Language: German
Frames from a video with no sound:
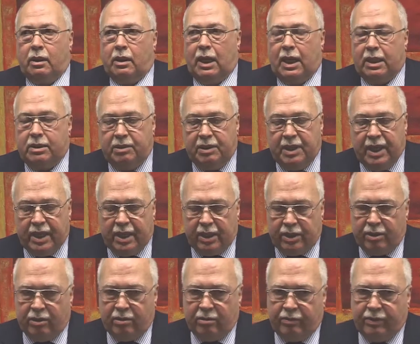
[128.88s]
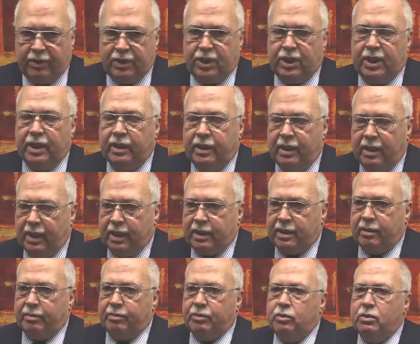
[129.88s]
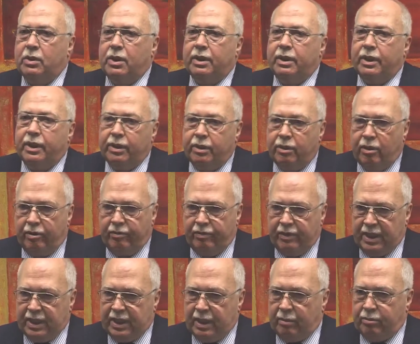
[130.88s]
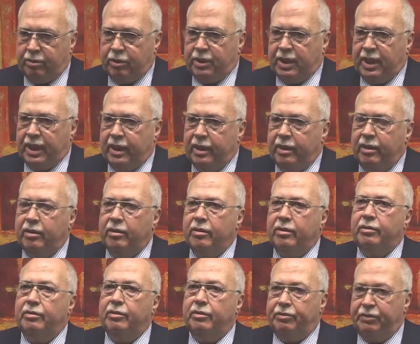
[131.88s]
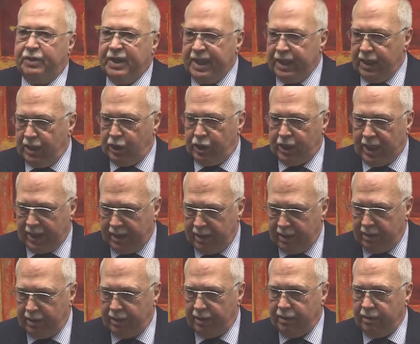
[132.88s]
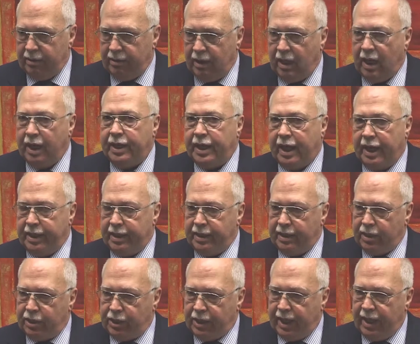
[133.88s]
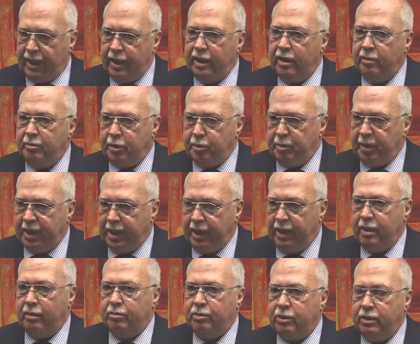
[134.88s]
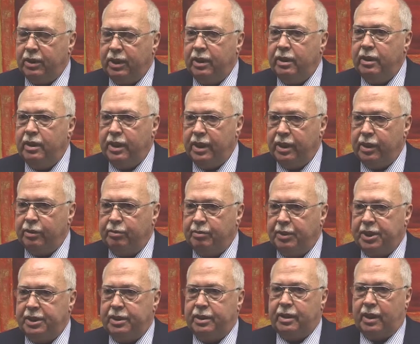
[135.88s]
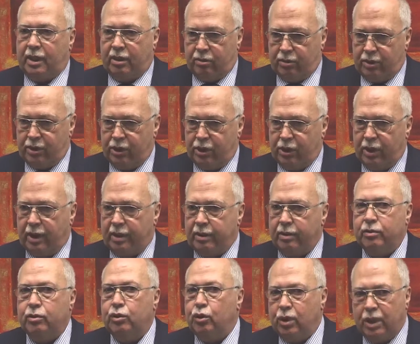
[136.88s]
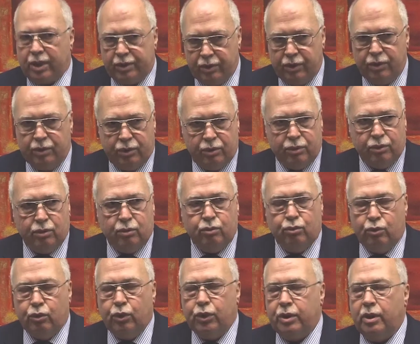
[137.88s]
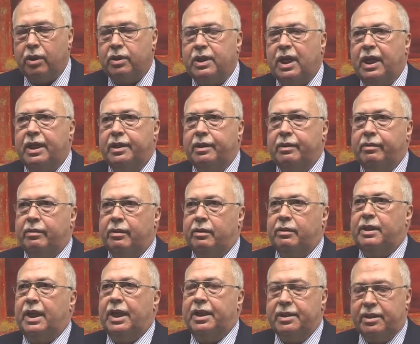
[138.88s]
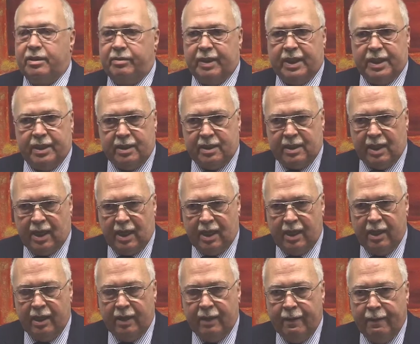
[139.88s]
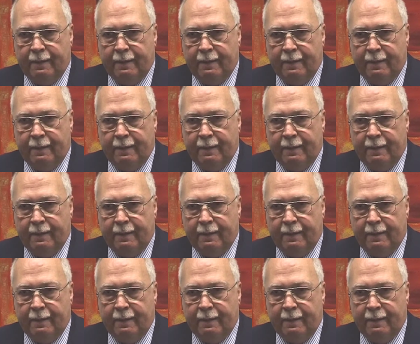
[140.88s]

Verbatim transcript: Also die Herstellung von Sterilrezepturen in öffentlichen Apotheken findet statt an einigen Stellen, nämlich bei den Apotheken, die entsprechend ausgestattet sind. Das ist durchaus eine nennenswerte Zahl.